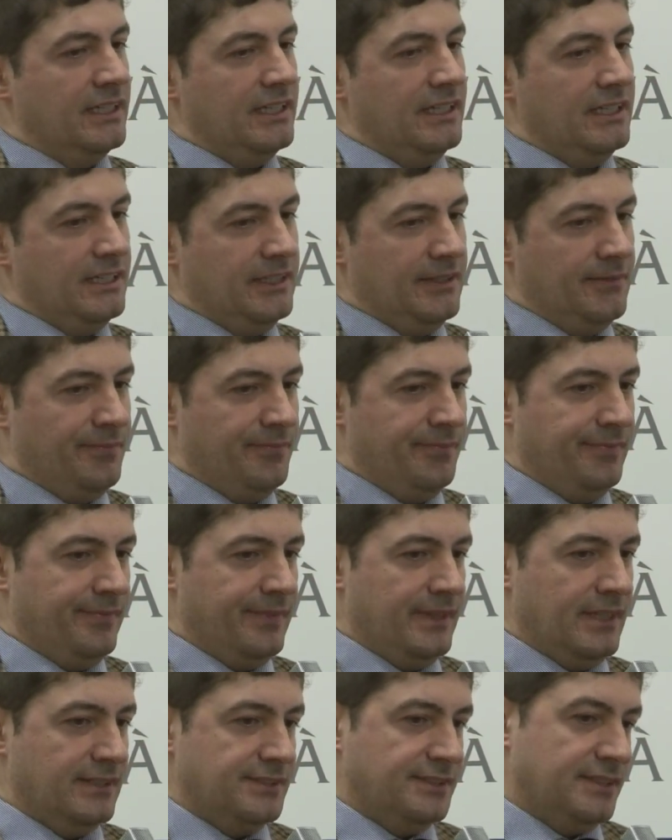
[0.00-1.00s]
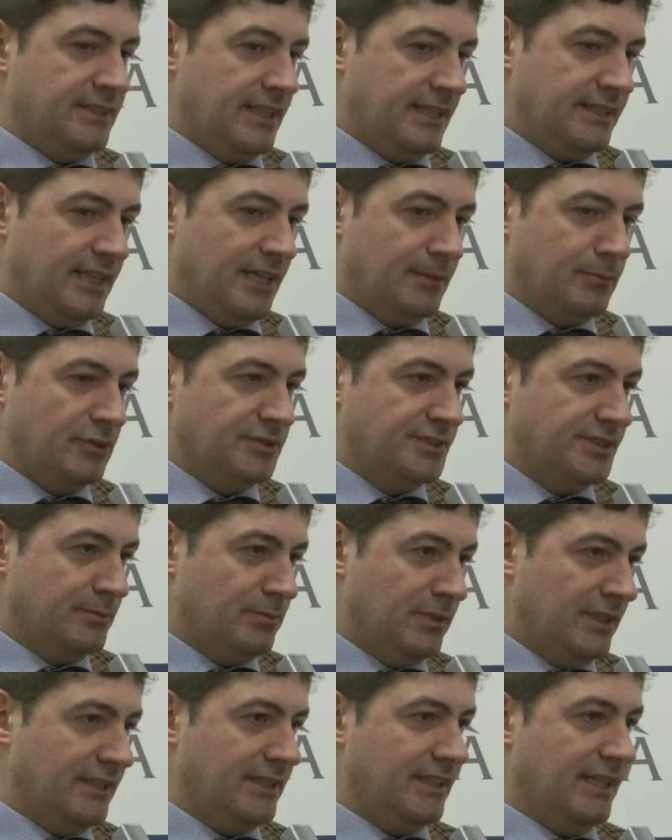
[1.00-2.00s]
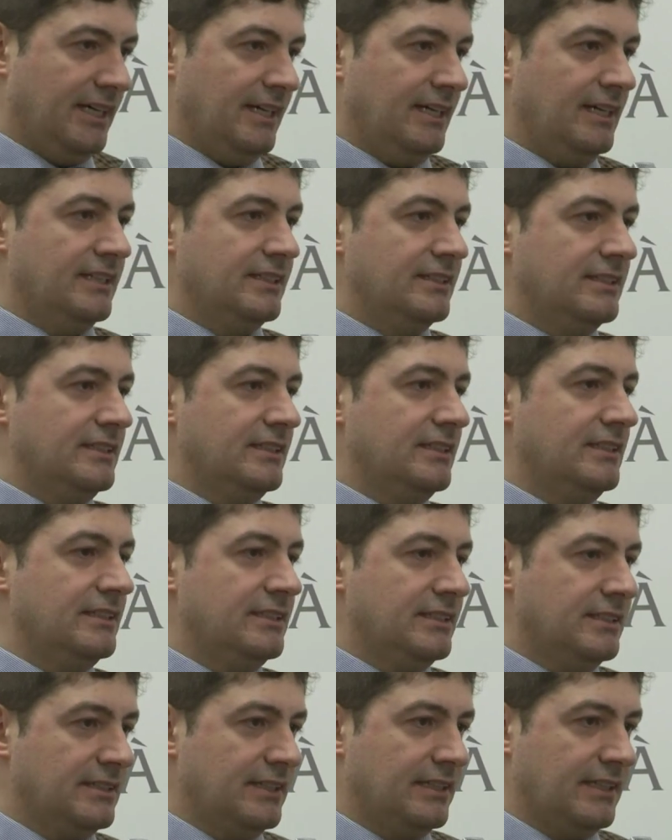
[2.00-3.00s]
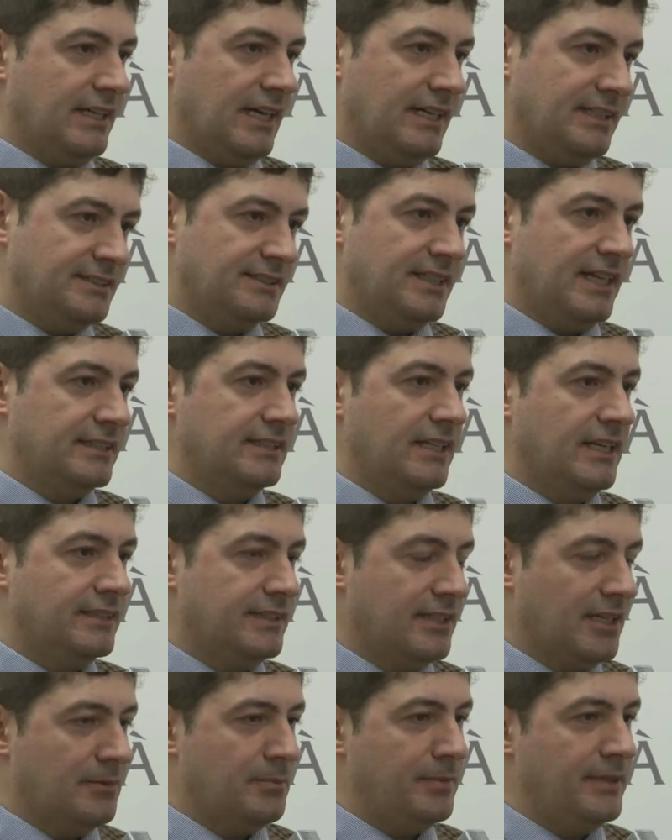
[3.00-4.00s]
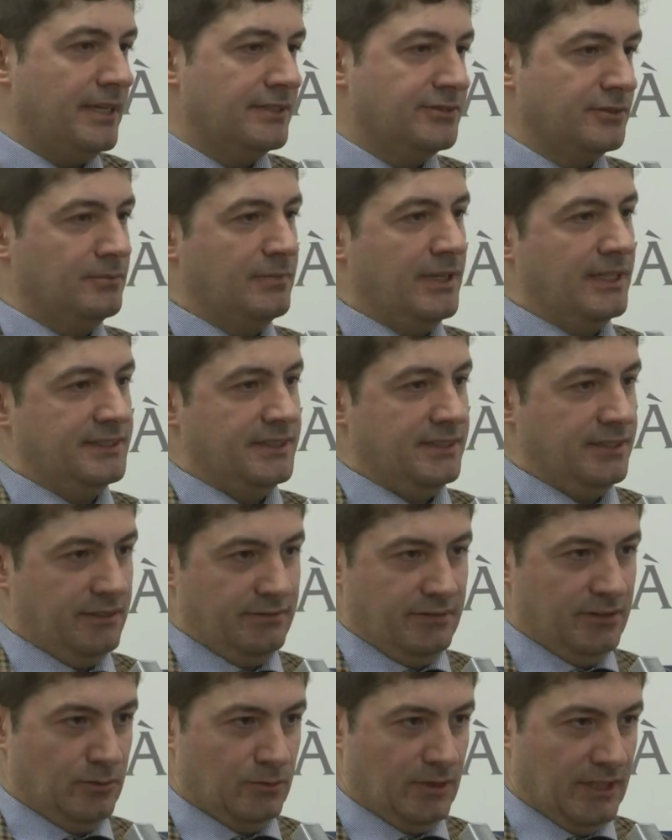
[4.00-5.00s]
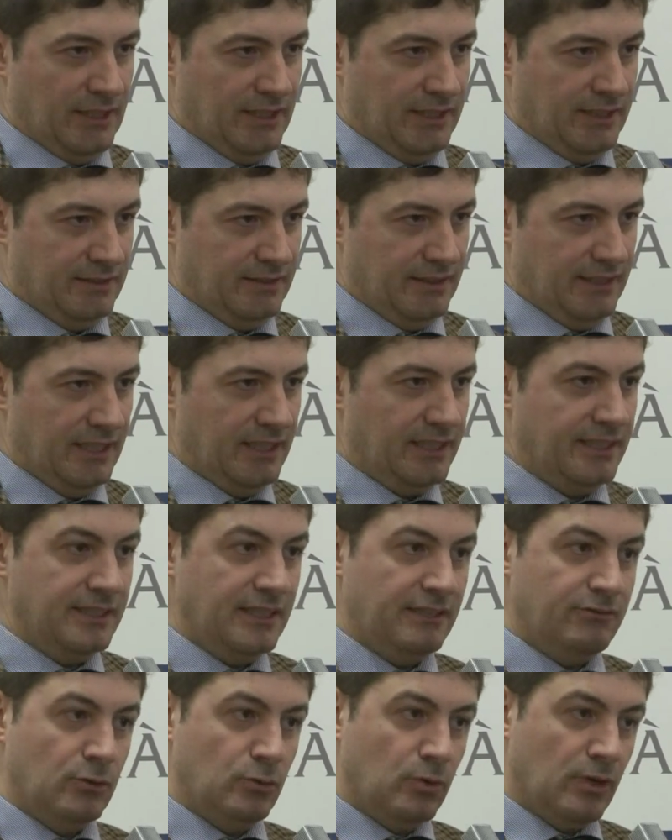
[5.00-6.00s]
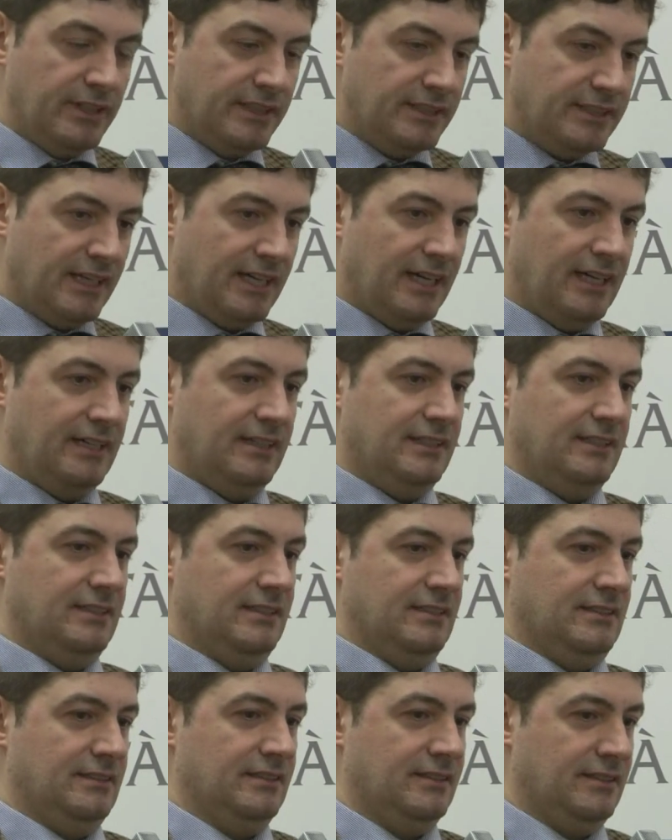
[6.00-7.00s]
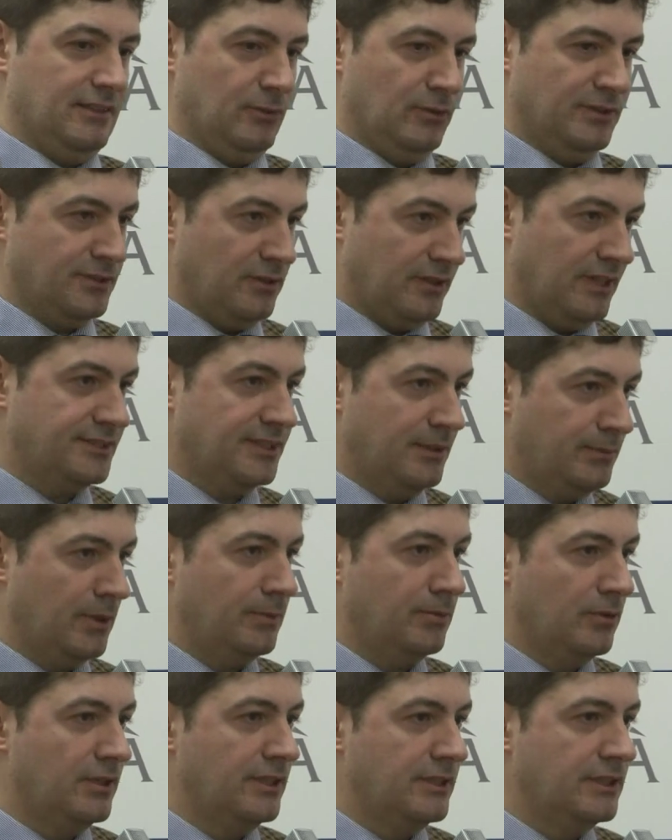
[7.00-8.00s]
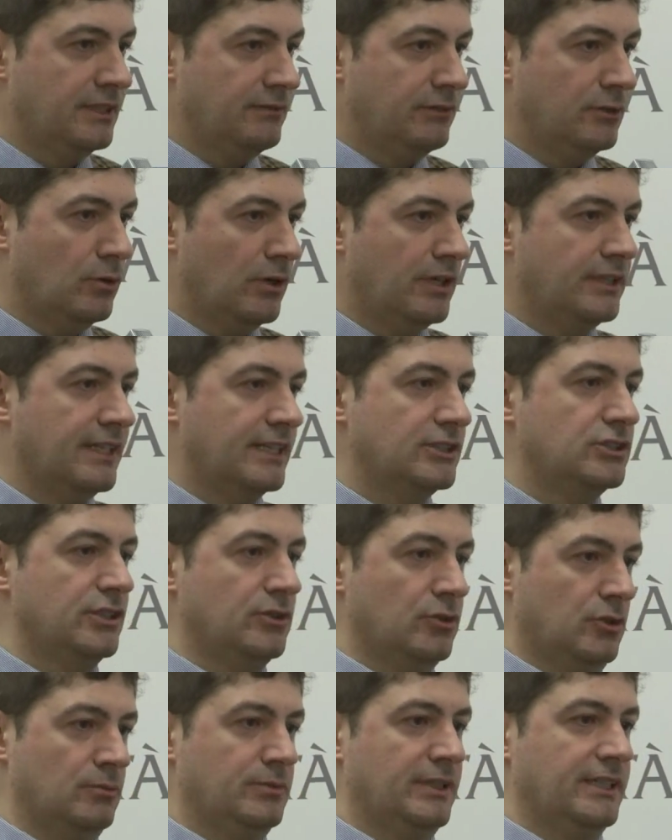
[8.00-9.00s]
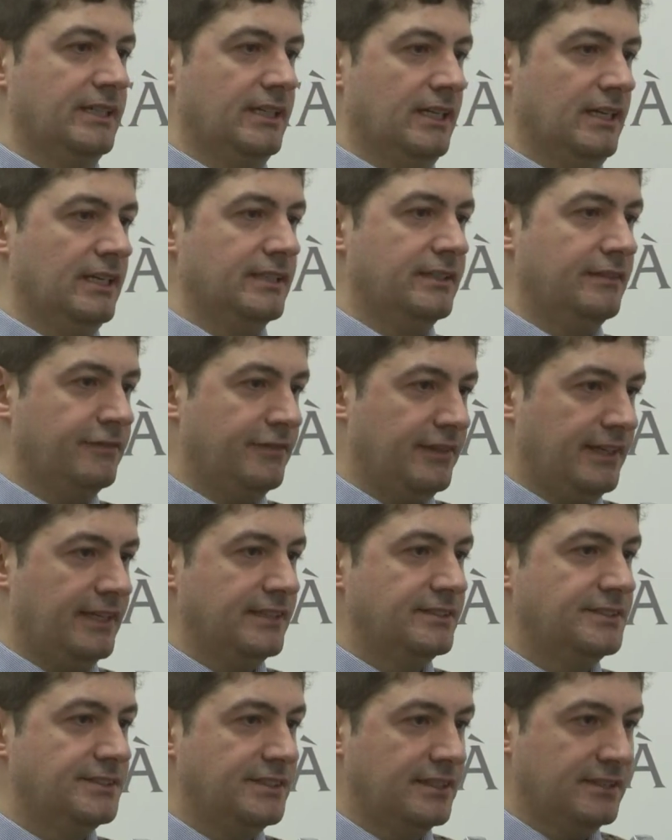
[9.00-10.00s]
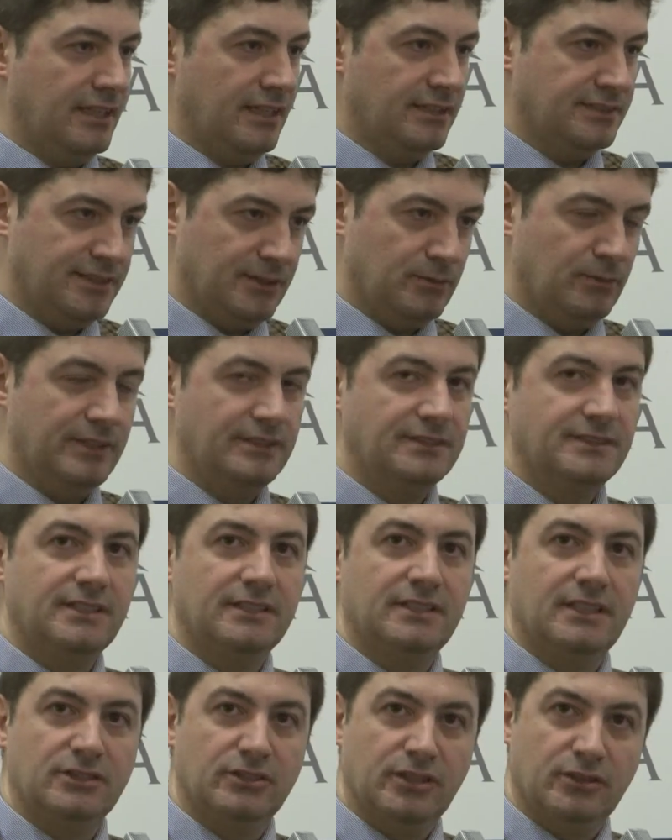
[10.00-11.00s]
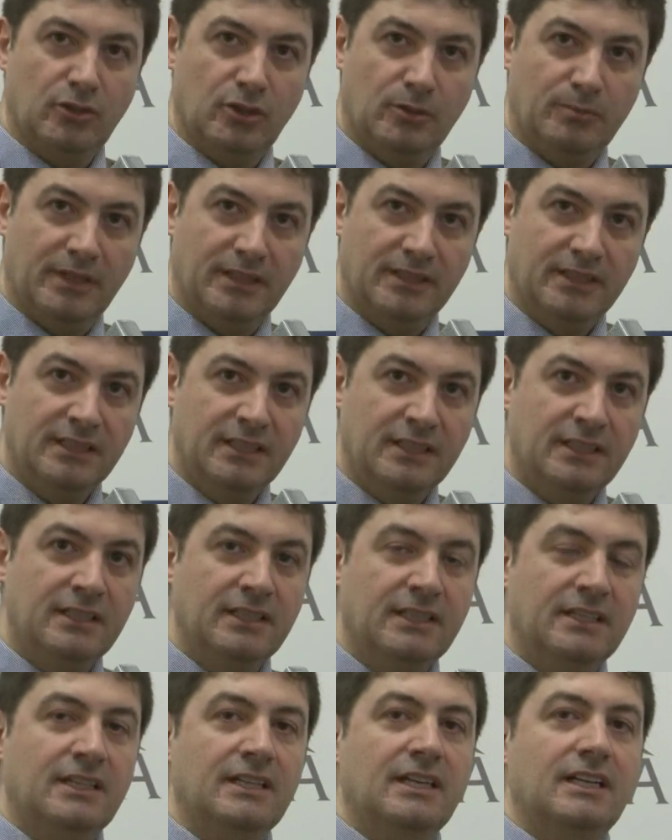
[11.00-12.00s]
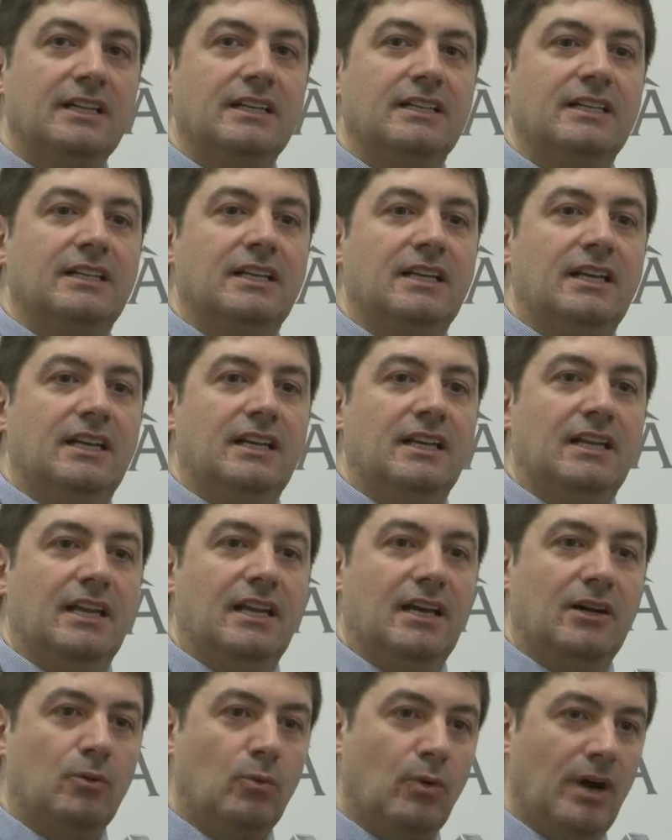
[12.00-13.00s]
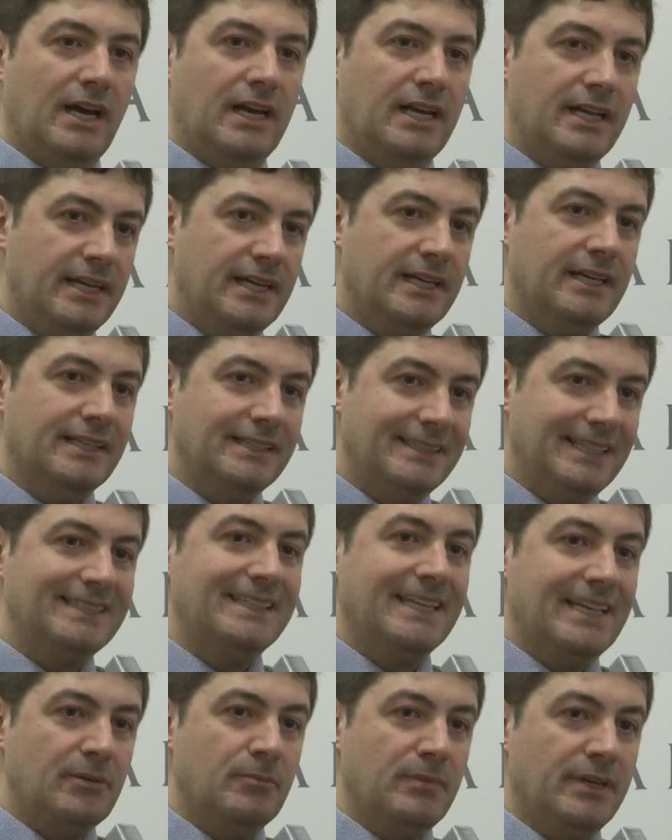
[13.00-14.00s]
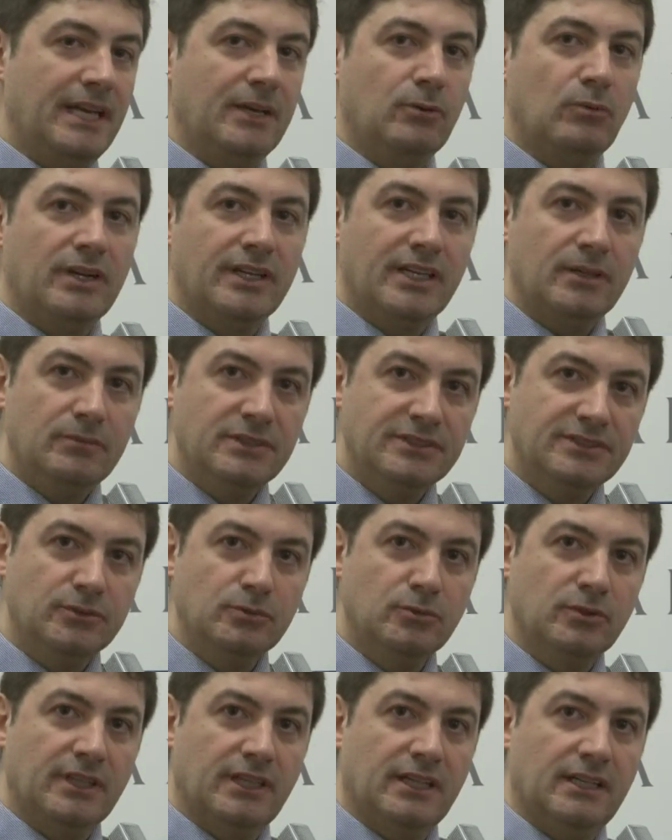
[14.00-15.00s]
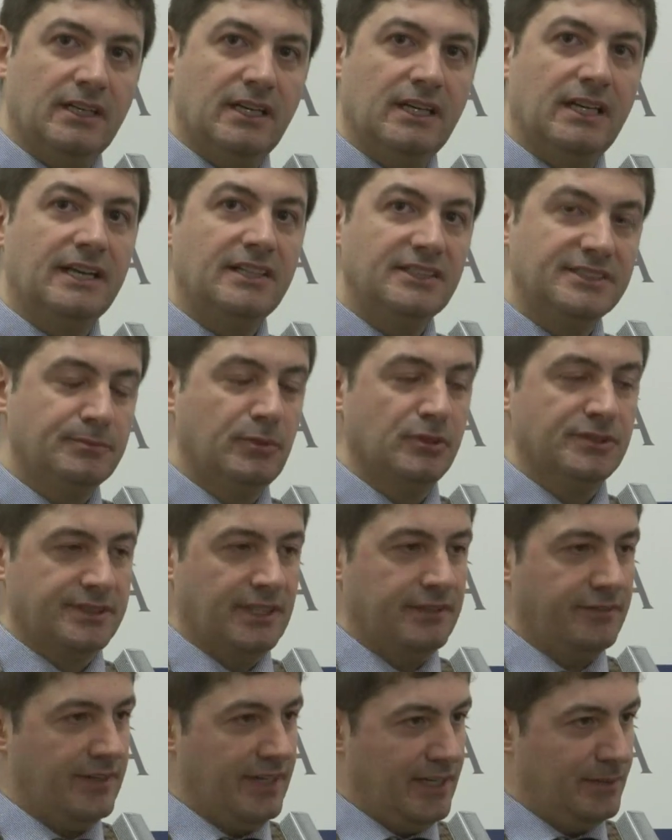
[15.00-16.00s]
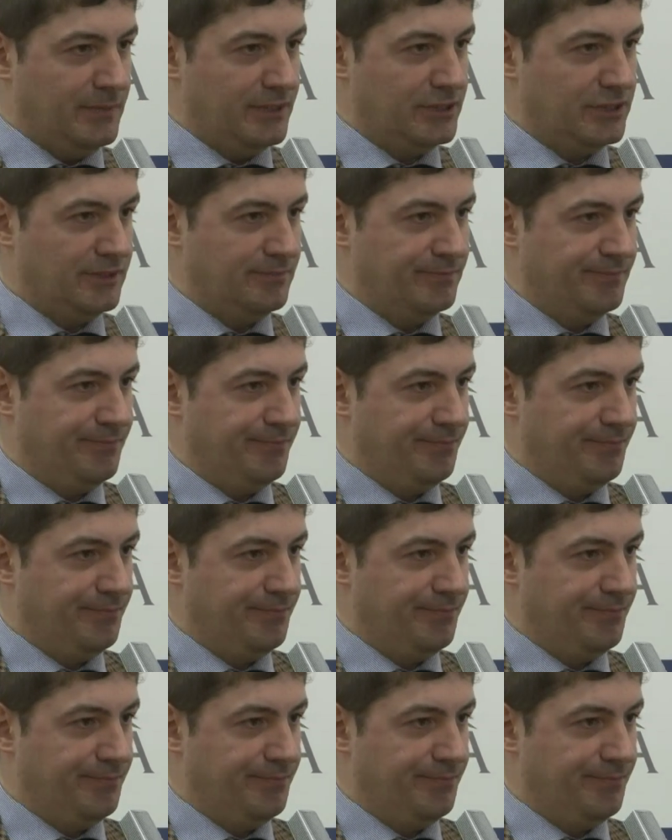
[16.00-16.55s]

Ehm, si intende la possibilità di realizzare delle terapie su base individuale e l'individualità, eh, in questo caso è proprio l'individualità genomica, la differenza nella sequenza del genoma eh, la quale determina in qualche misura la risposta ai farmaci.